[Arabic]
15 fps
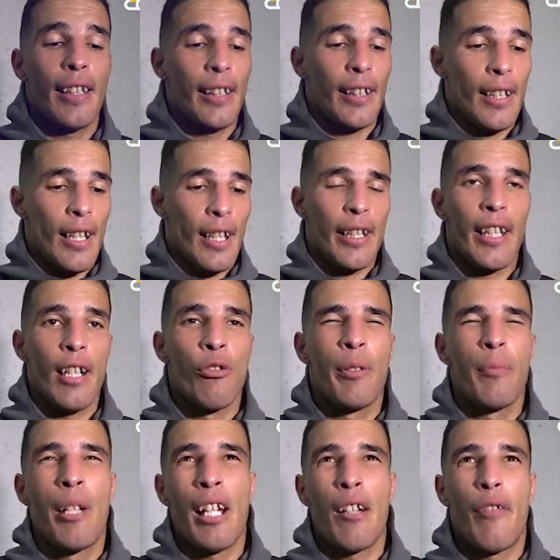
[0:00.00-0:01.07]
الدقيقه الاخيره وين
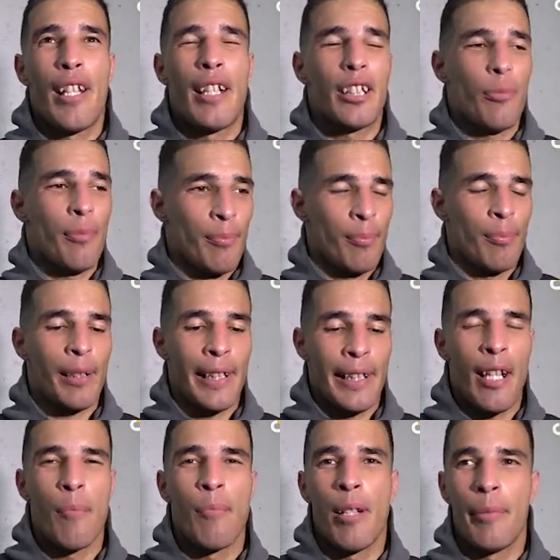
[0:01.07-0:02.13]
ما يخفالكش
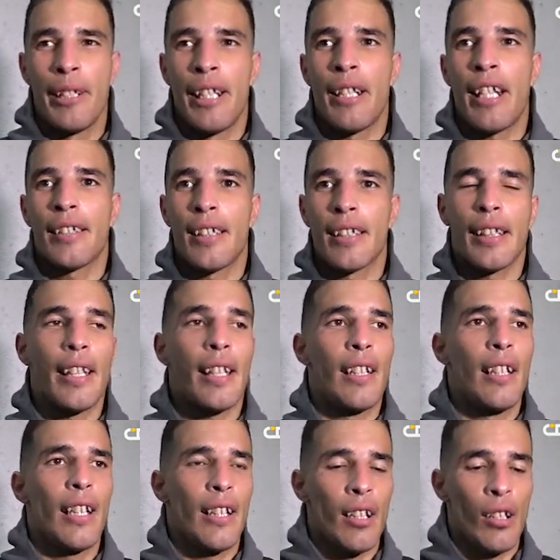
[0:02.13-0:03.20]
بقينا ما منين حتى الدقيقه
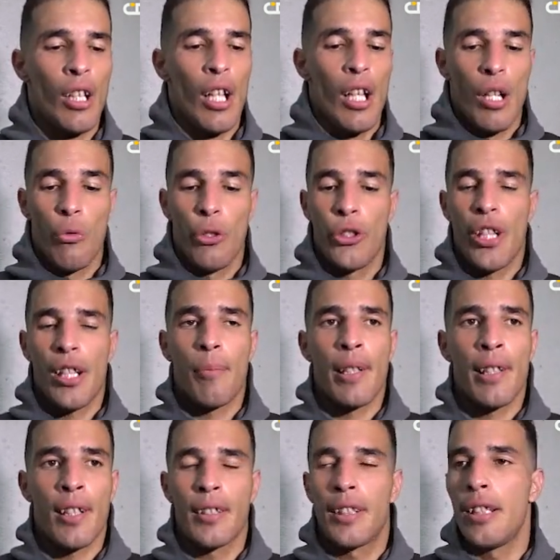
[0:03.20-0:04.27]
الاخيره وين جات
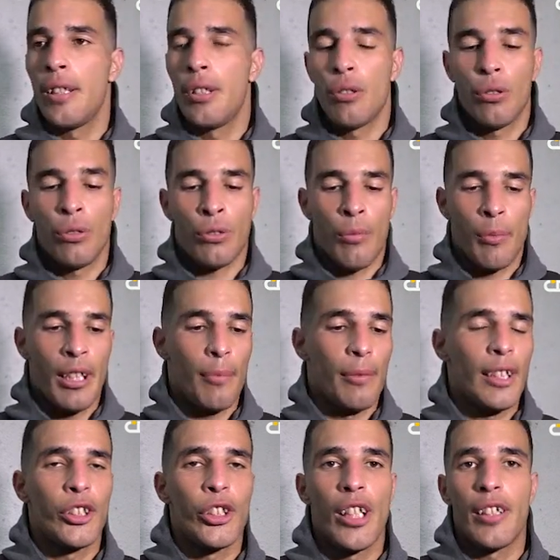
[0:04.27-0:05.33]
بيناتي وقمنا
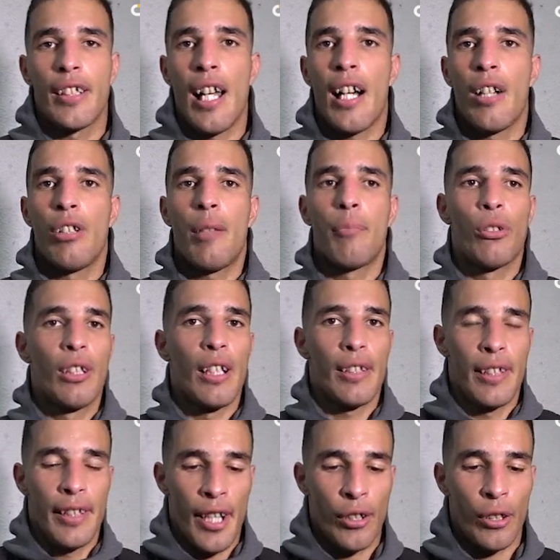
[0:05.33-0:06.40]
بالتسجيل تاعها والحمد لله
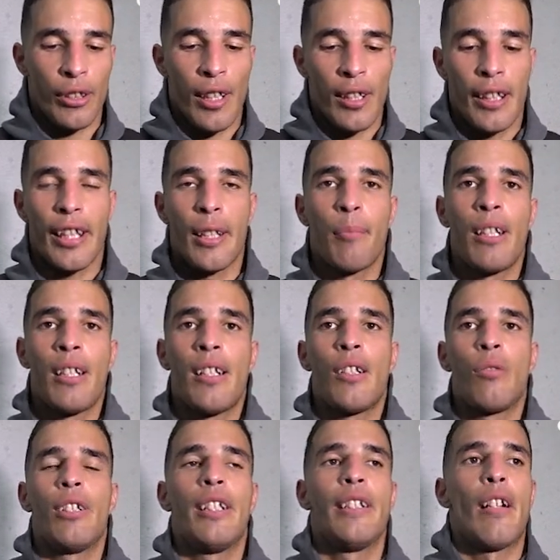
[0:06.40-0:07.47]
دينا نقطه اخر ما
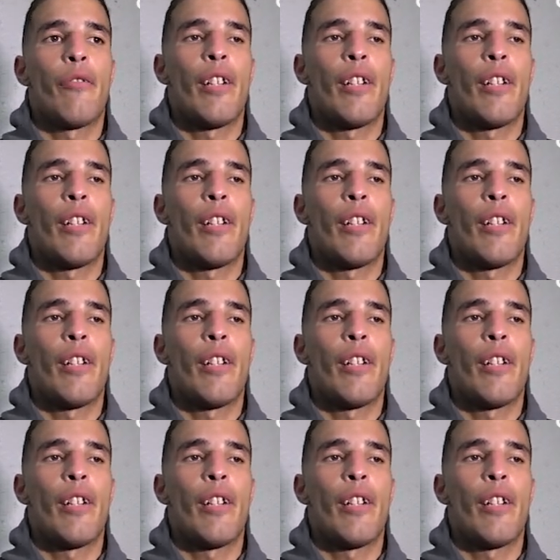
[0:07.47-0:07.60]
ولينا